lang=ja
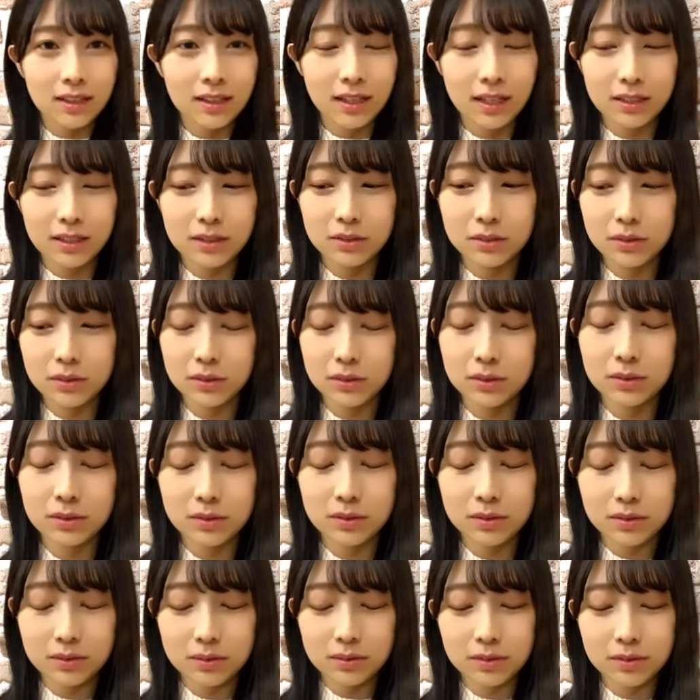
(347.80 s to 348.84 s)
あの
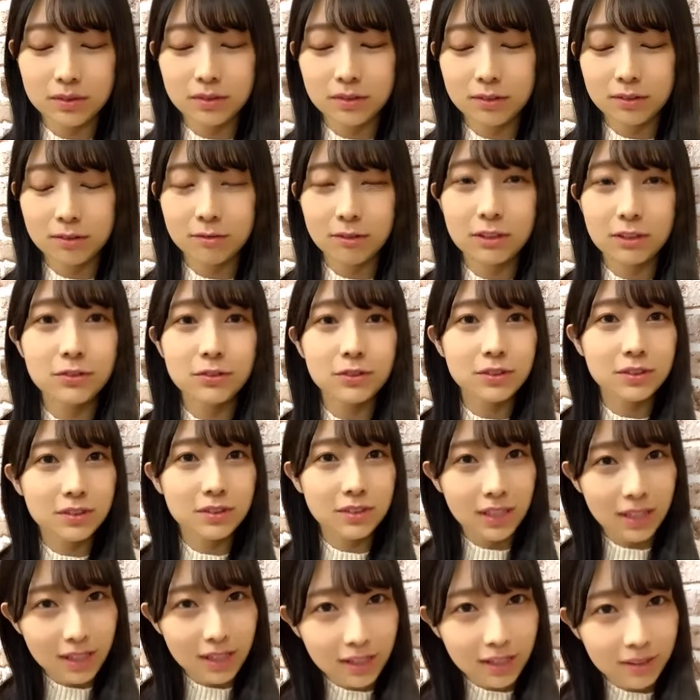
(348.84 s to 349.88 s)
和服
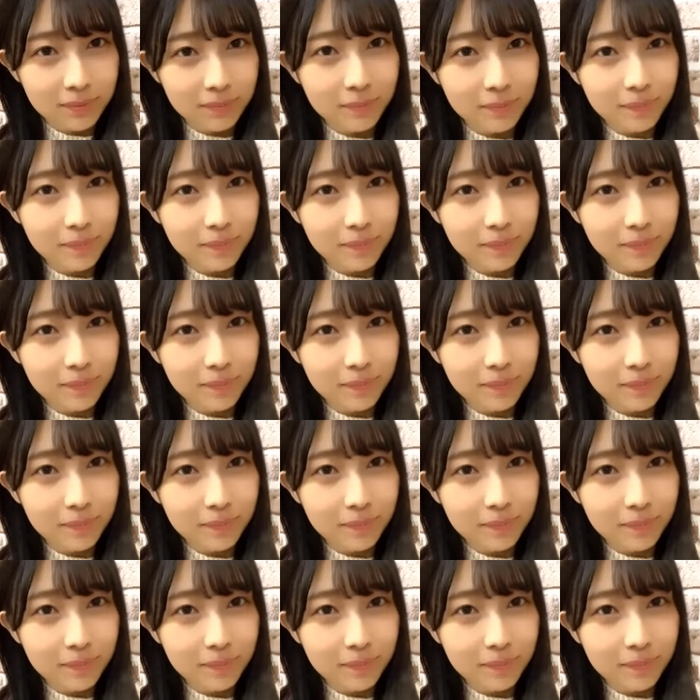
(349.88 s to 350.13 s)
から